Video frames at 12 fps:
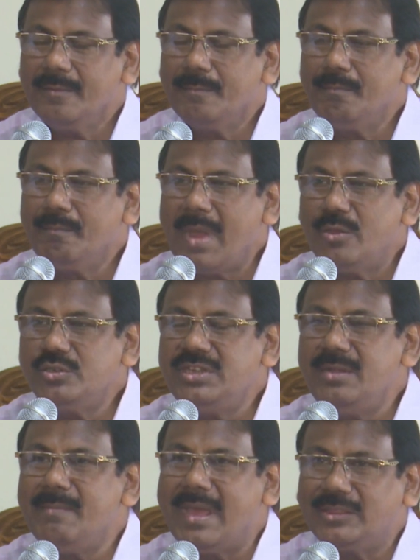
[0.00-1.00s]
মায়সির
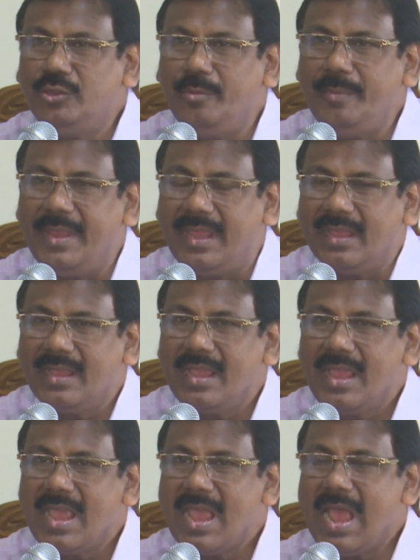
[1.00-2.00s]
মাধ্যমে
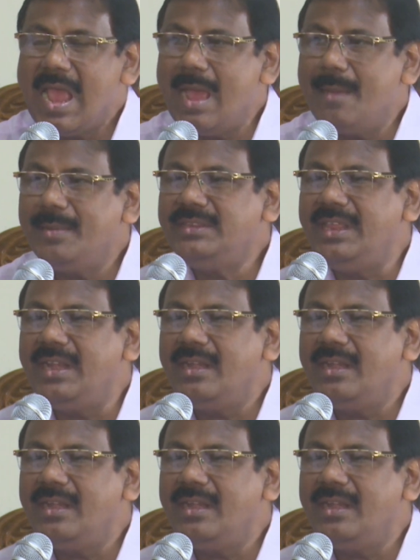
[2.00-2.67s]
আমাদের